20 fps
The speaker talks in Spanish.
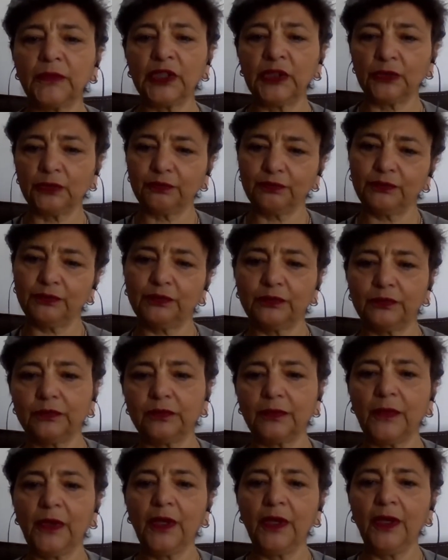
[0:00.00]
bueno,
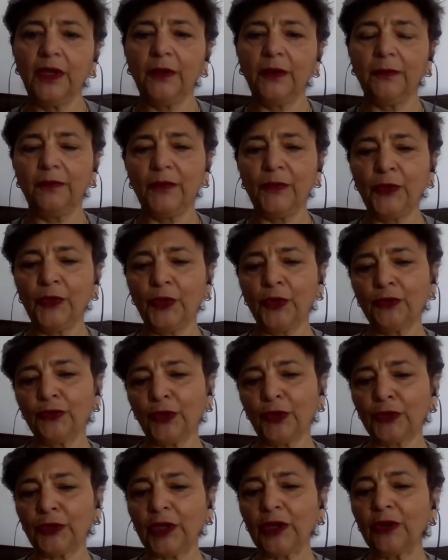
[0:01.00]

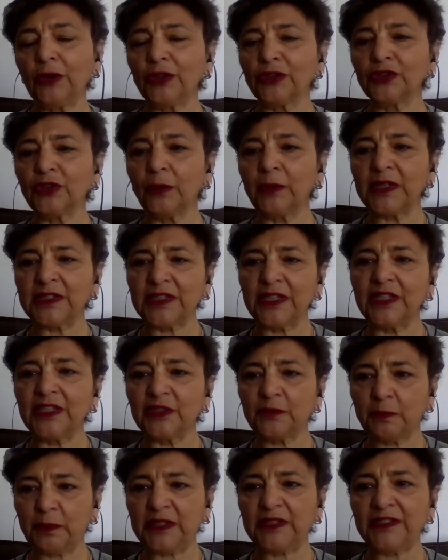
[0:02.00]
no, tengo los nombres
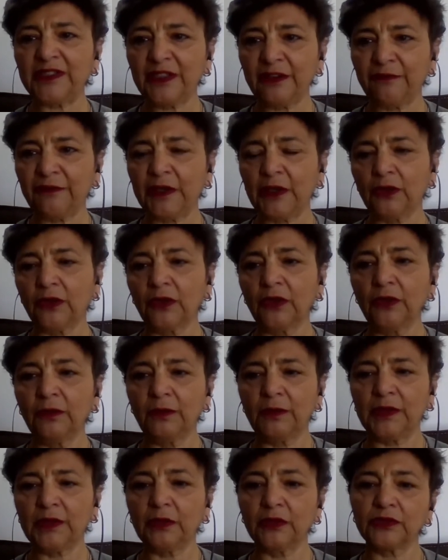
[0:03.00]
en
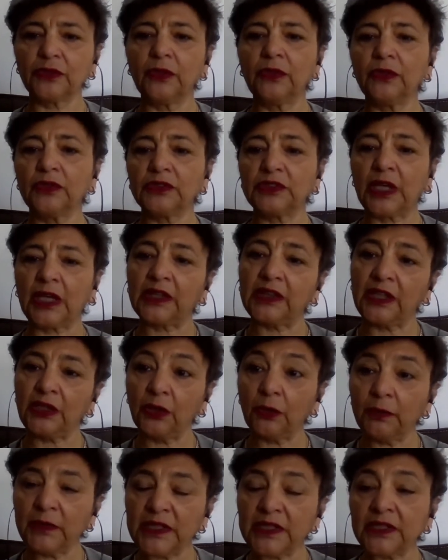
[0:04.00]
específico, pero son los
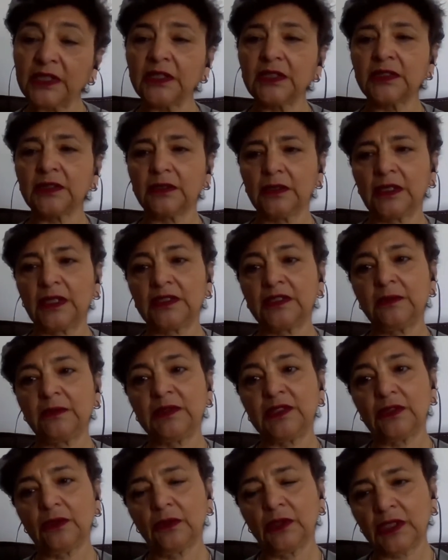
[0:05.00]
actinomices, la
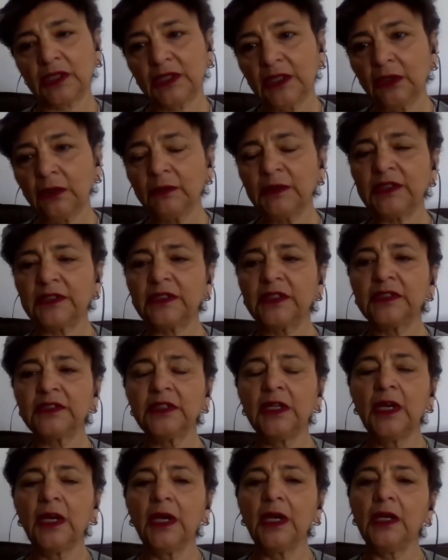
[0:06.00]
división de
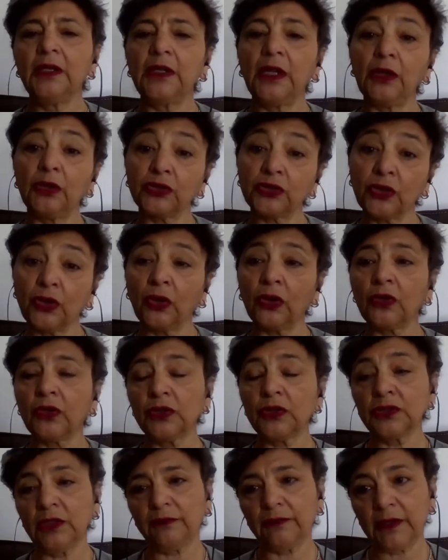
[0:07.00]
actinomices, de los
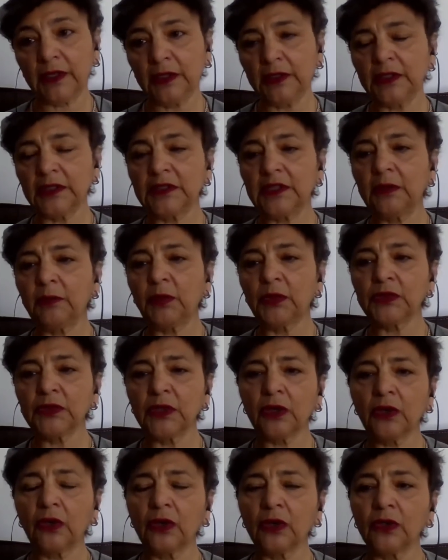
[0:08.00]
cocos, diferentes tipos
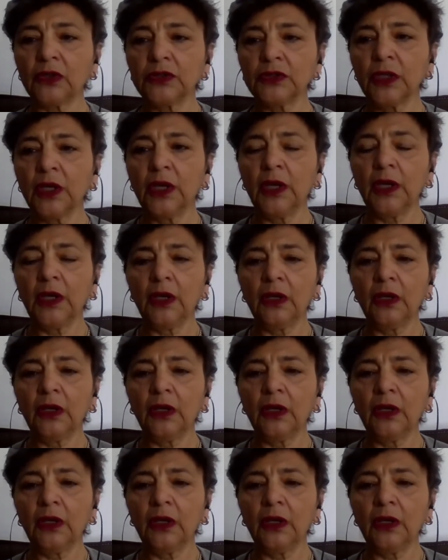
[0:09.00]
de cocos,